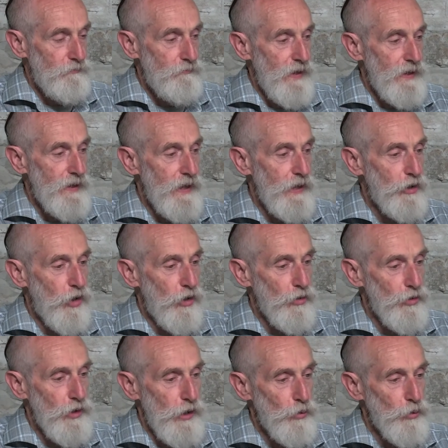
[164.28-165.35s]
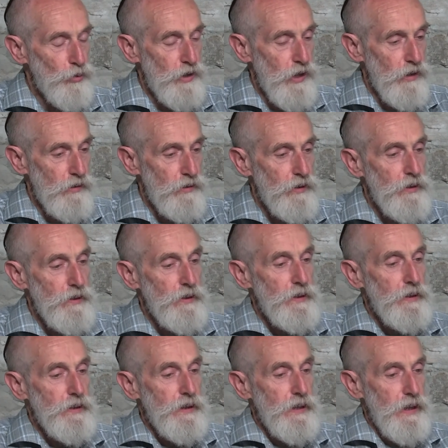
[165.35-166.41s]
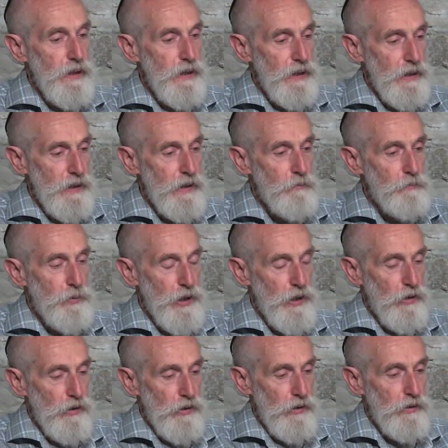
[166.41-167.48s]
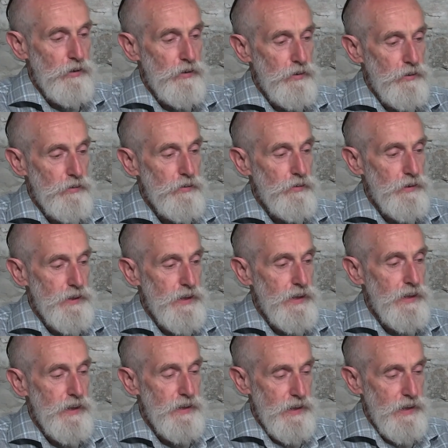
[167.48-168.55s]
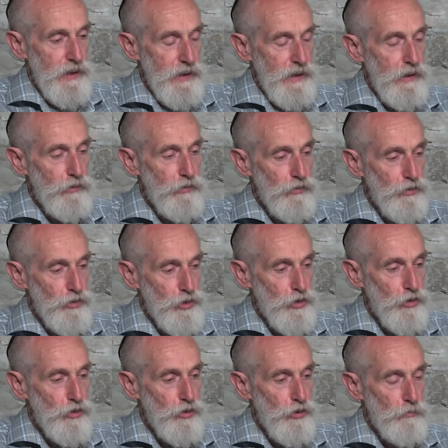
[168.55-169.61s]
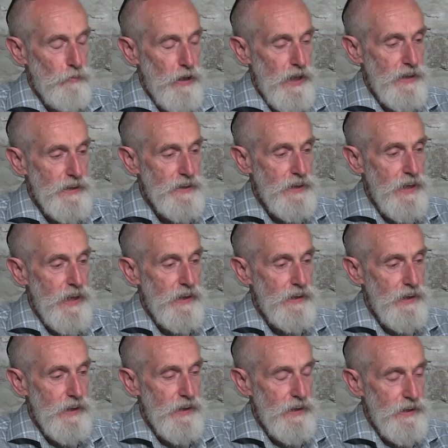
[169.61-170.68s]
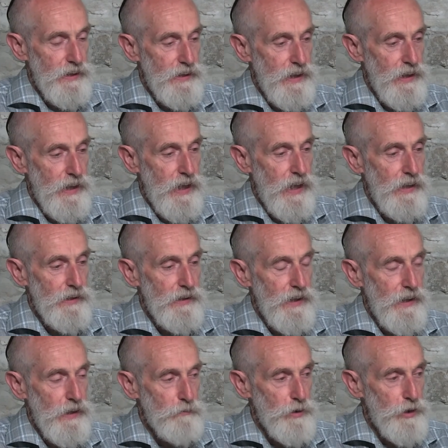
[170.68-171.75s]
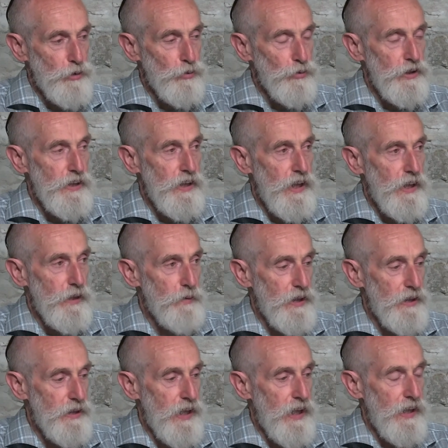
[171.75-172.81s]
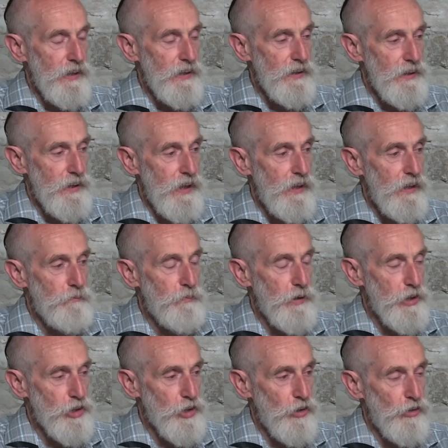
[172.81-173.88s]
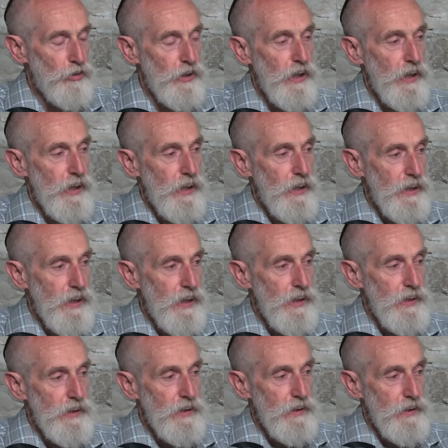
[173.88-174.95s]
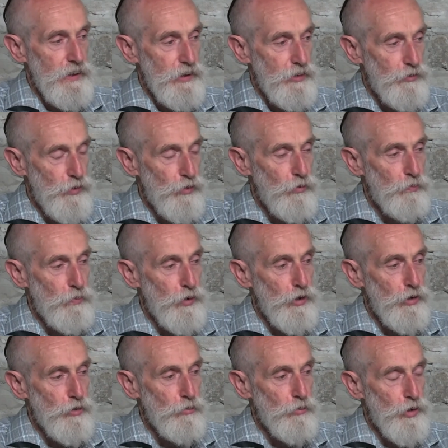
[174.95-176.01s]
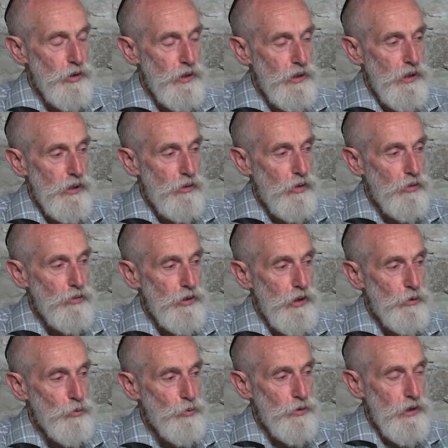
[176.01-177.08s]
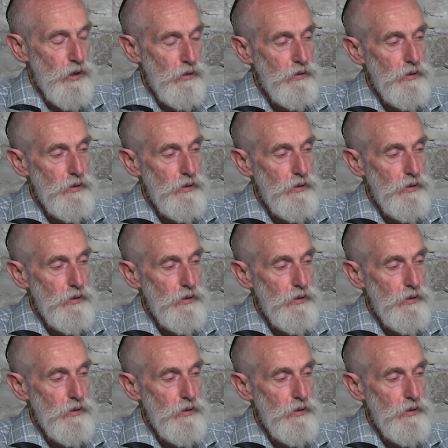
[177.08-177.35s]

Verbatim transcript: del collo dell'utero, eh, però c'è da dire che non sono mai state indagate le abitudini alimentari delle persone che sviluppano il tumore del collo dell'utero